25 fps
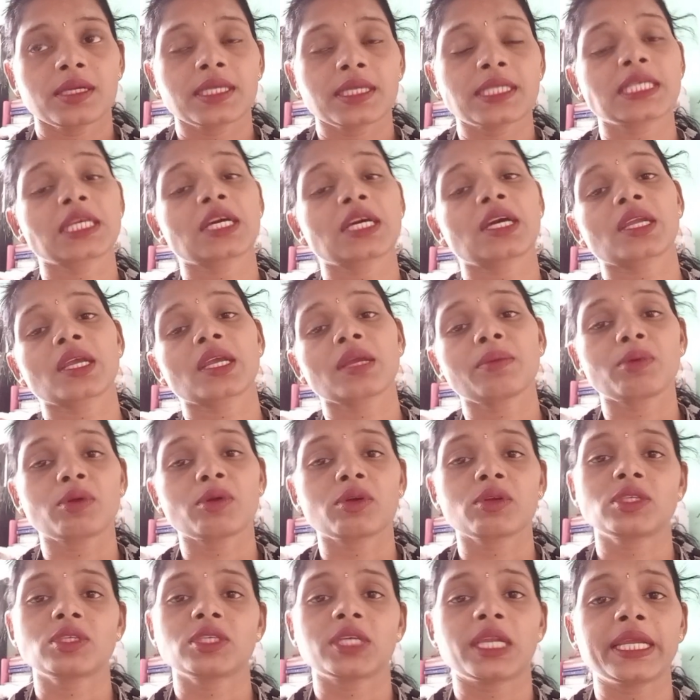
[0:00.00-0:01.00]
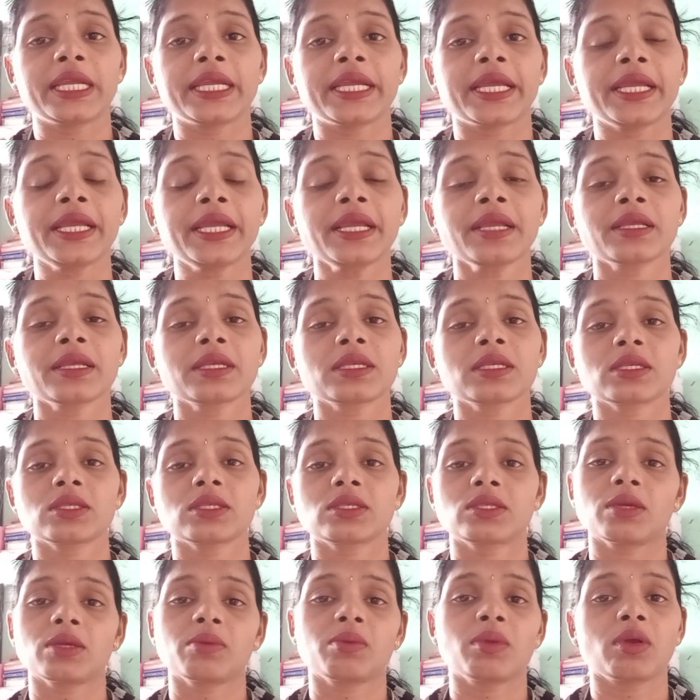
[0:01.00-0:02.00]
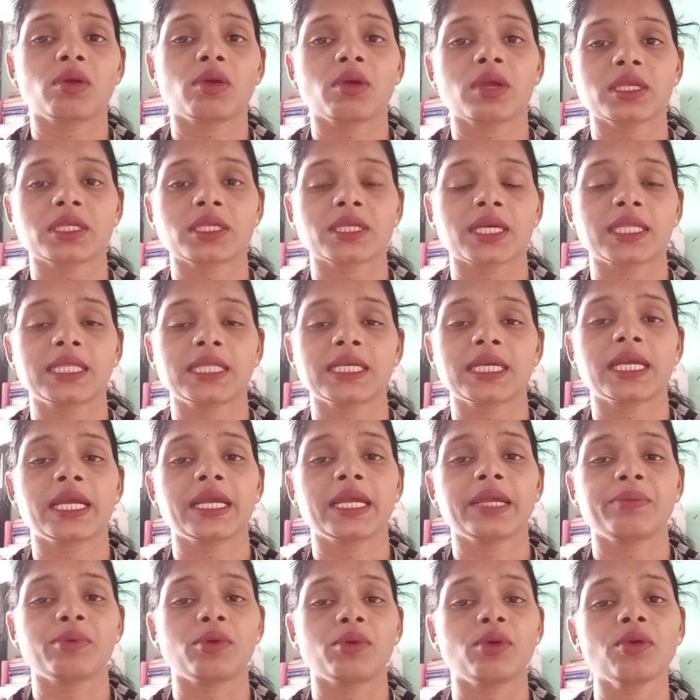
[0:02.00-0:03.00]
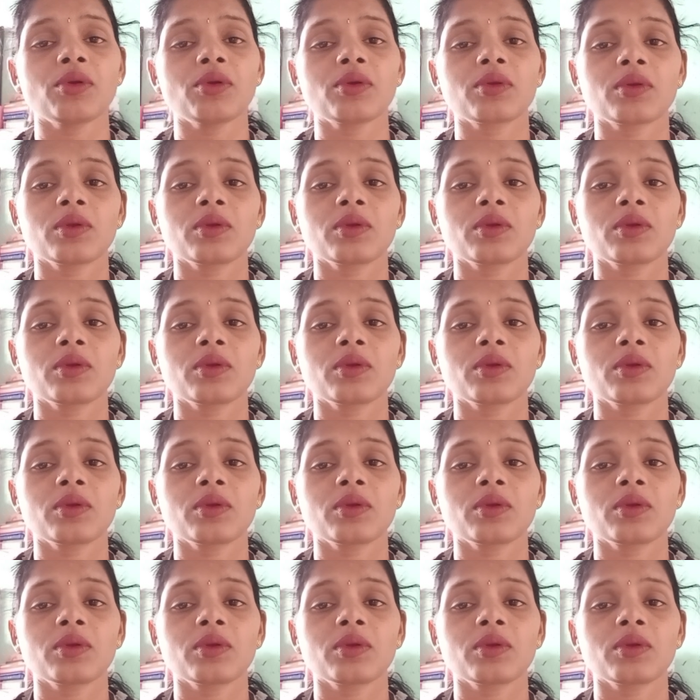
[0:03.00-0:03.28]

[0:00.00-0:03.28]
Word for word: इस करके वो चली गई सब लोग के साथ गई वो